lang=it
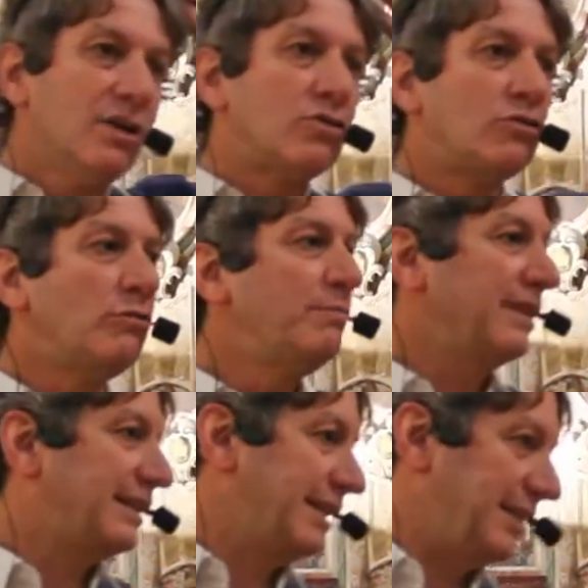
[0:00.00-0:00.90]
sul
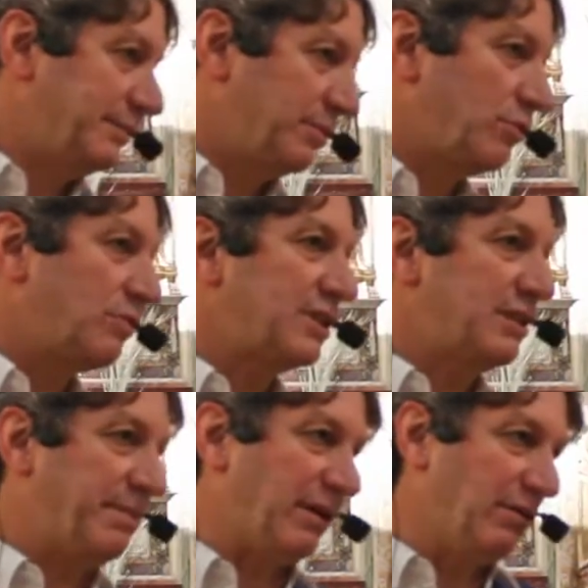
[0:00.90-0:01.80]
battesimo, su
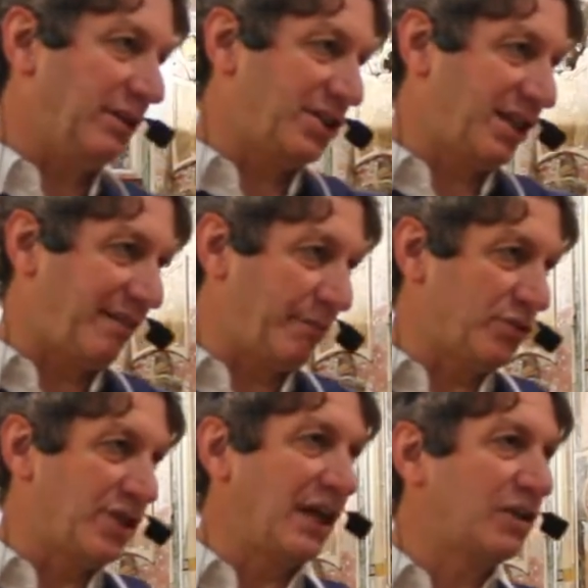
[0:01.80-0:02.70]
queste parole, ci eravamo
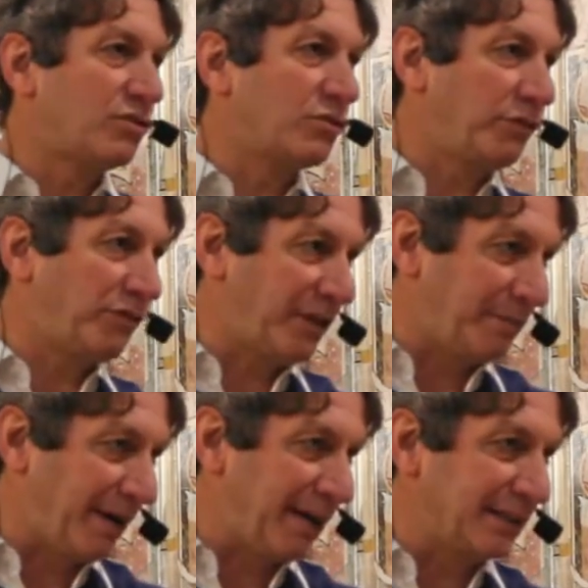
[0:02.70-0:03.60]
già
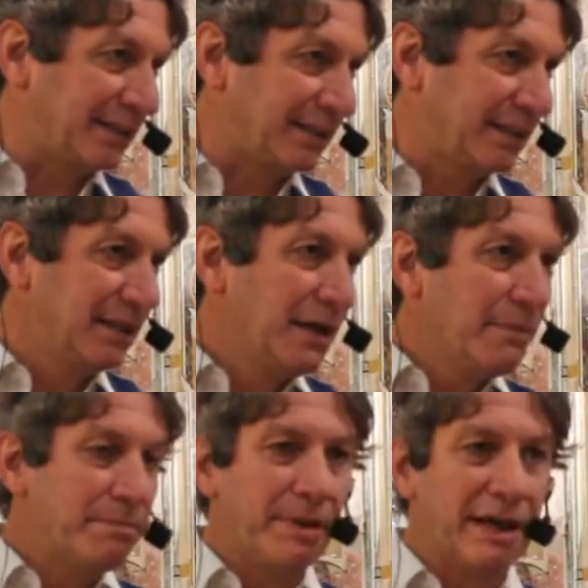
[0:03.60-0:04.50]
soffermati
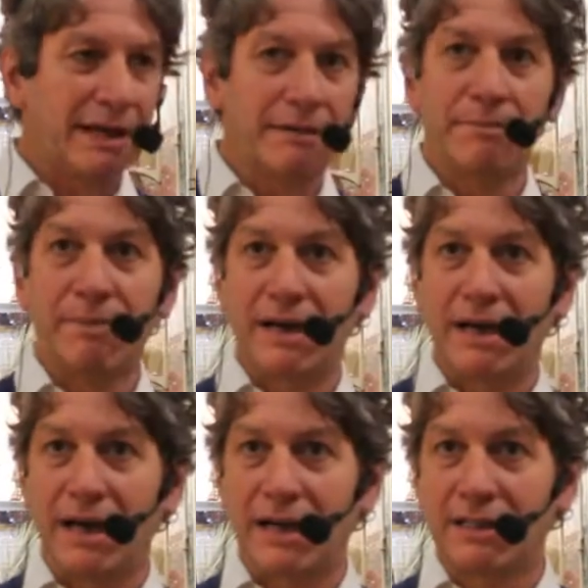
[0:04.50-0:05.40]
per
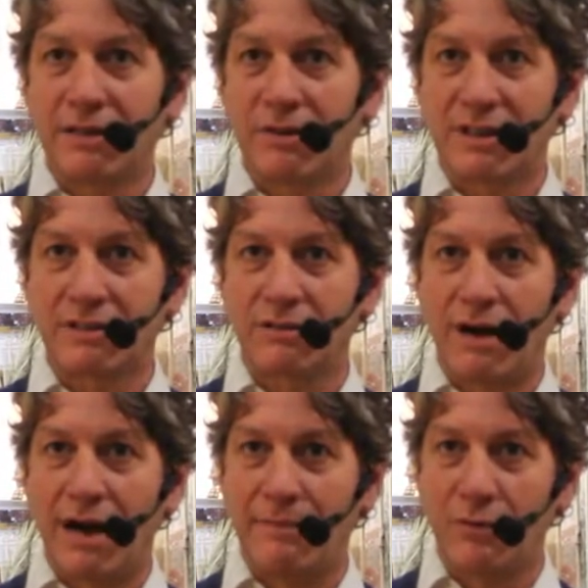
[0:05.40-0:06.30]
parlare di questo
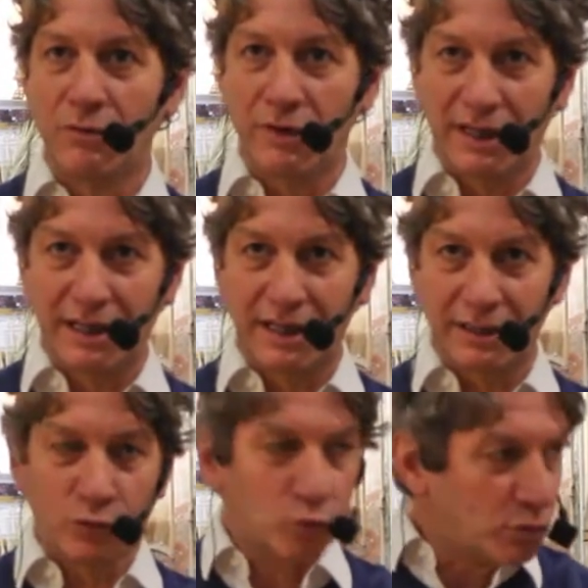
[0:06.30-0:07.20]
amore
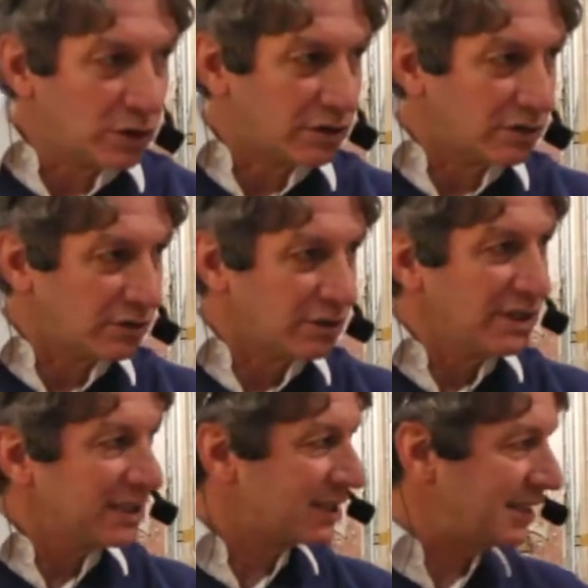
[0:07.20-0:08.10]
gratuito,
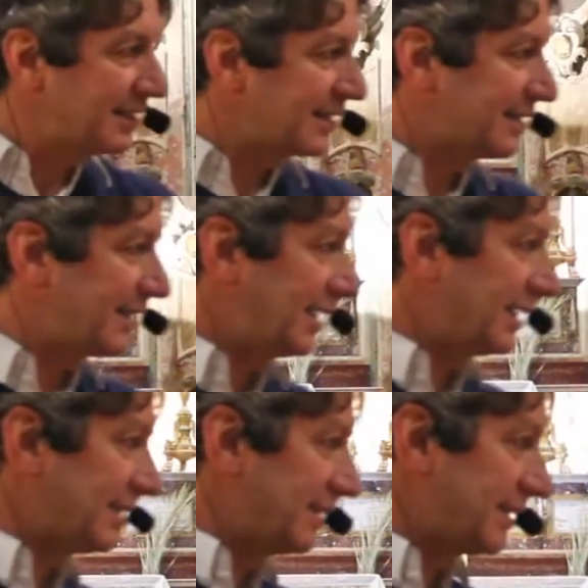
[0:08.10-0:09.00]
senza se
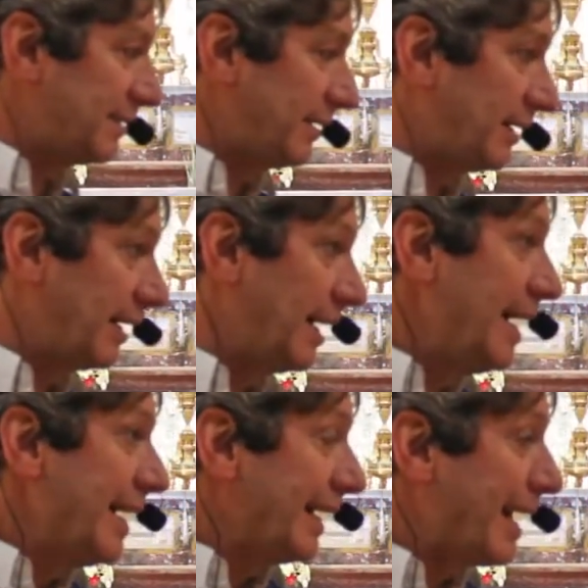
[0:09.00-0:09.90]
e senza ma,
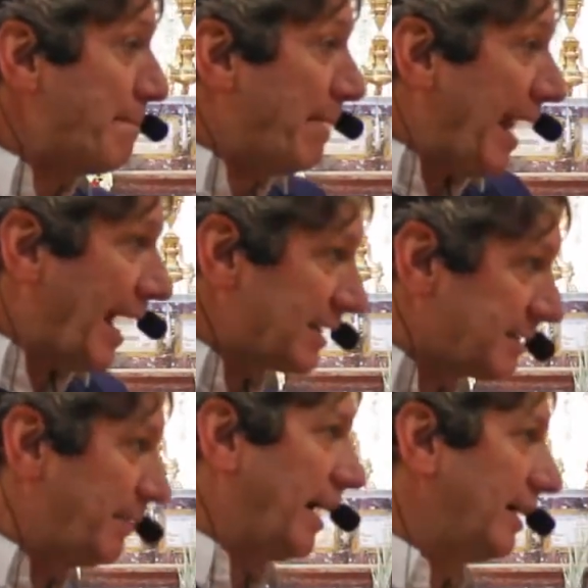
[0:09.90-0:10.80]
che
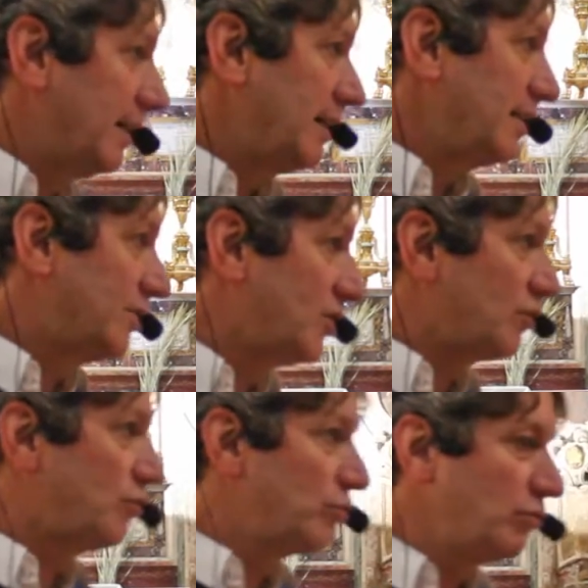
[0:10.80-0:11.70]
plasma
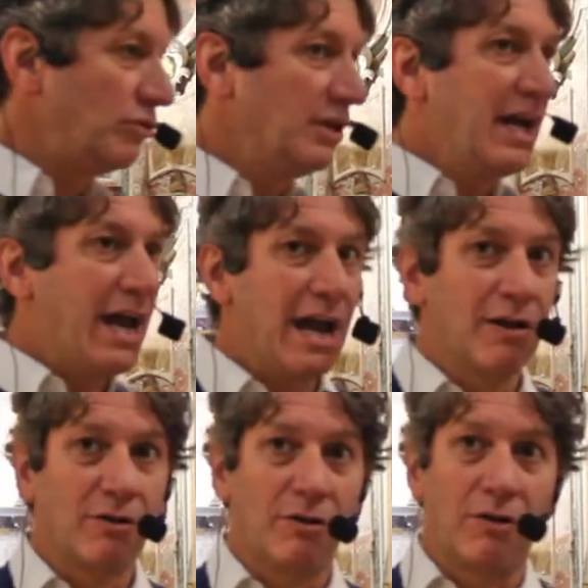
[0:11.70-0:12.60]
Gesù e
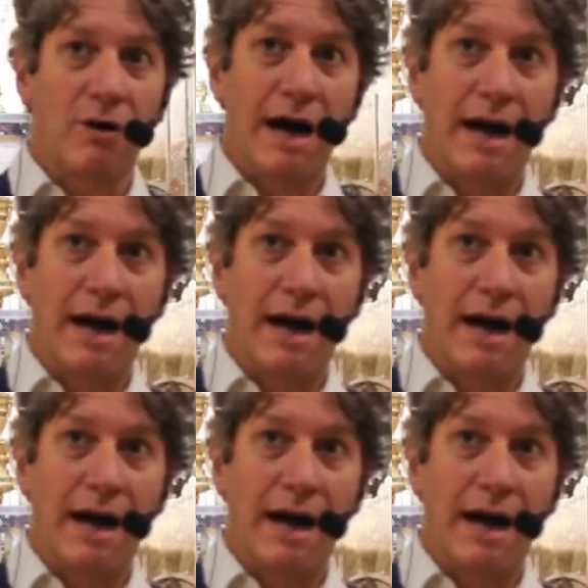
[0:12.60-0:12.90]
lo